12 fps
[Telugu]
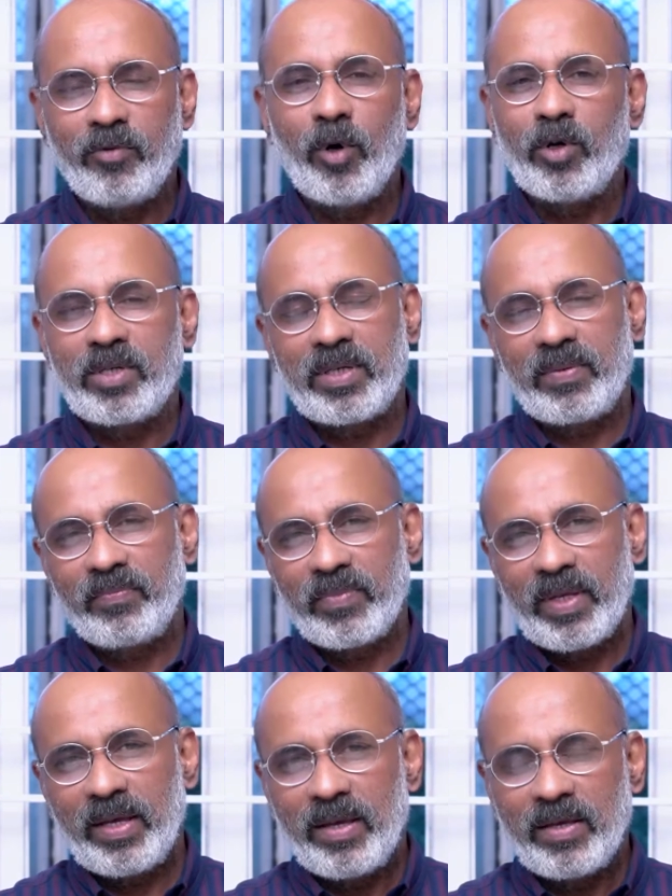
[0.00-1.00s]
కోర్స్
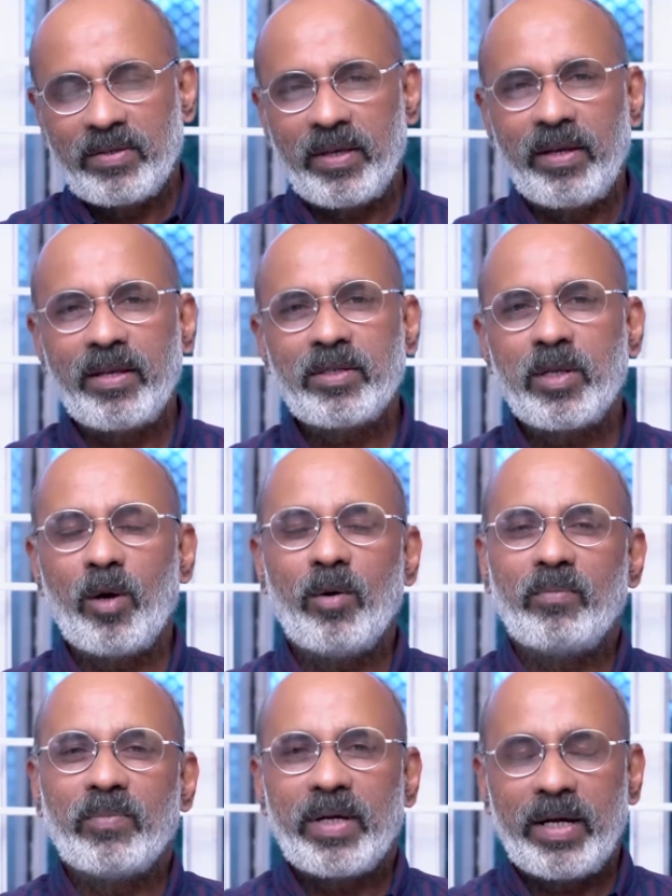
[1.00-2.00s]
సిరీస్లో
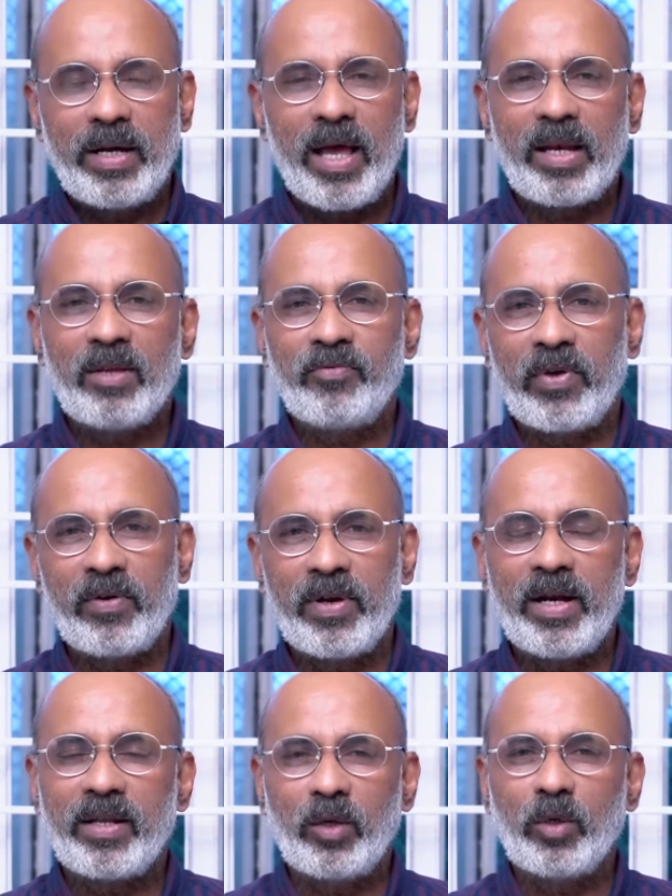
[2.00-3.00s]
ఇండియానే
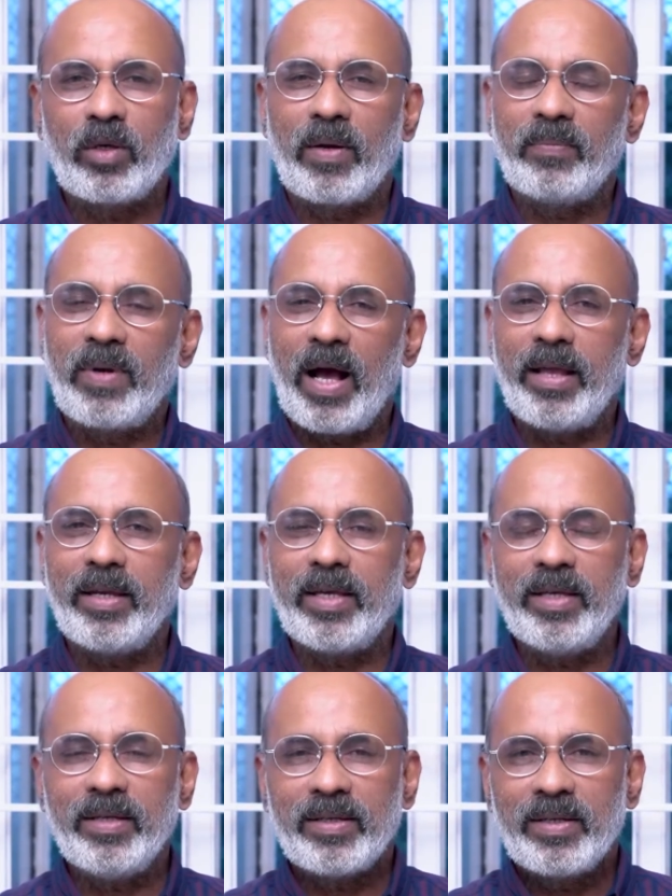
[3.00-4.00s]
ఫేవరెట్ అనుకున్నాం కానీ
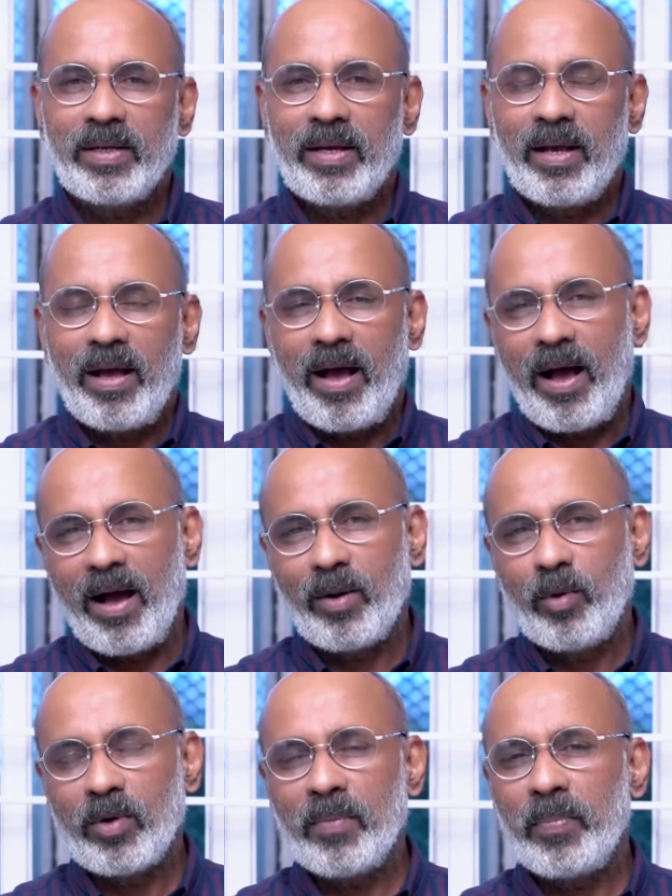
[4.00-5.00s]
ఆ
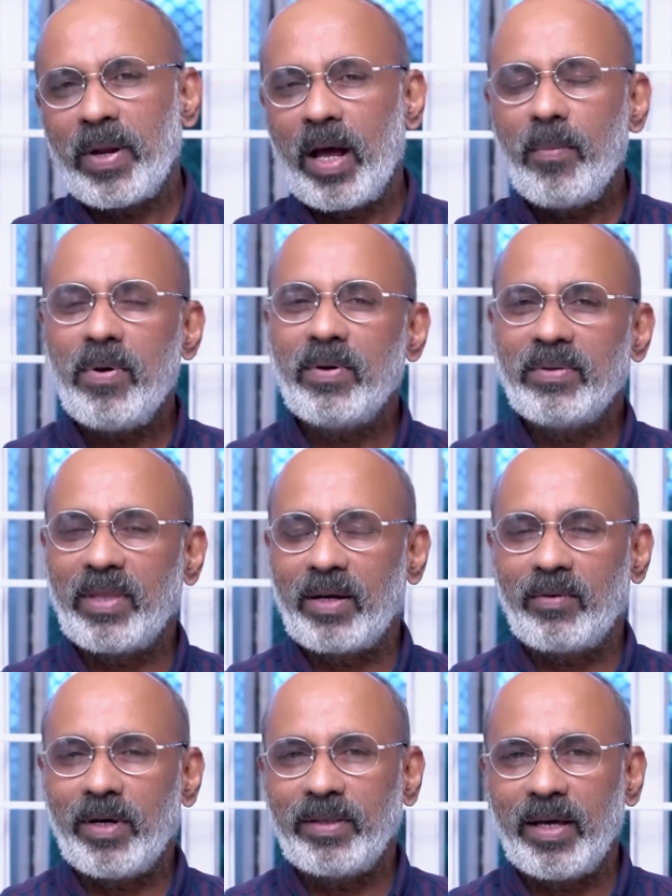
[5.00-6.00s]
ఘోర పరాభవం
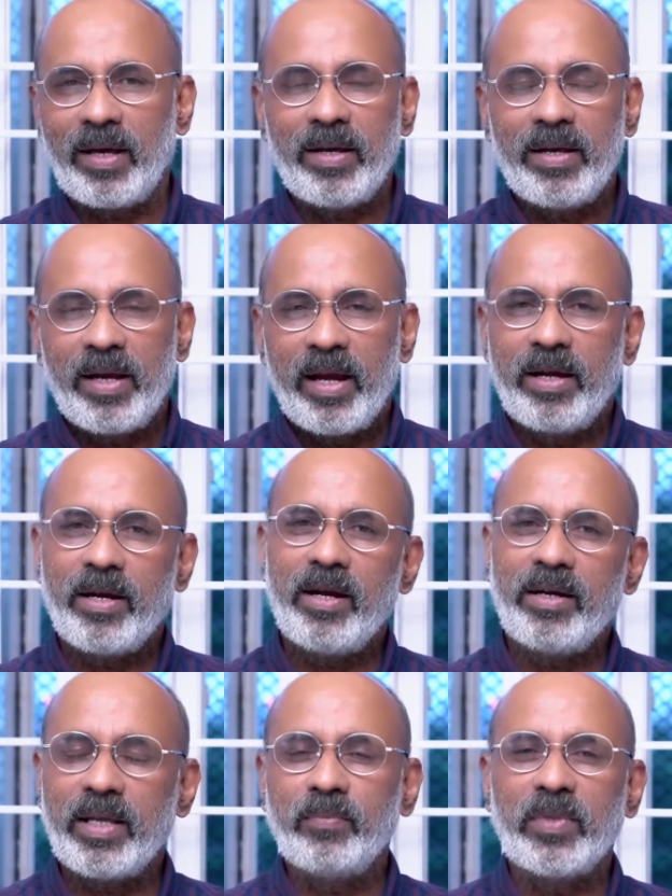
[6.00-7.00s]
తర్వాత
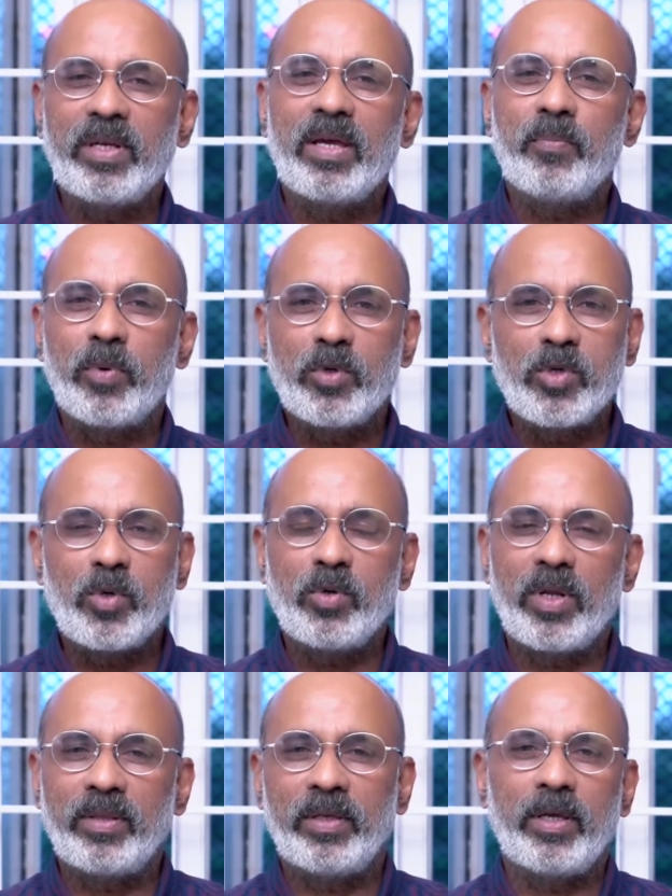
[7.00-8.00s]
ఇండియన్ టీం తిరిగి
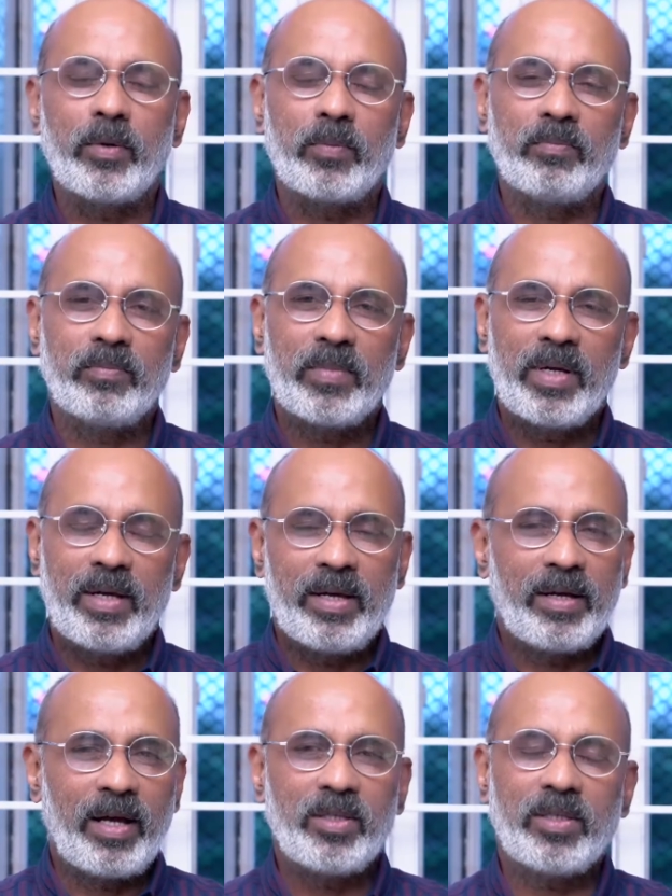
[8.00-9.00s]
పుంజుకున్న తీరు
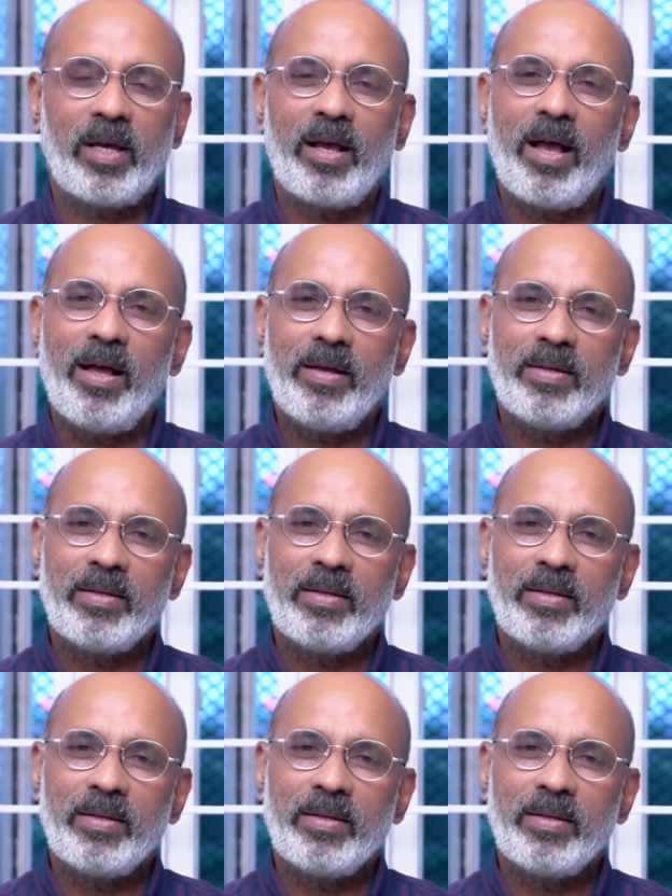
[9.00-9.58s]
ఖచ్చితంగా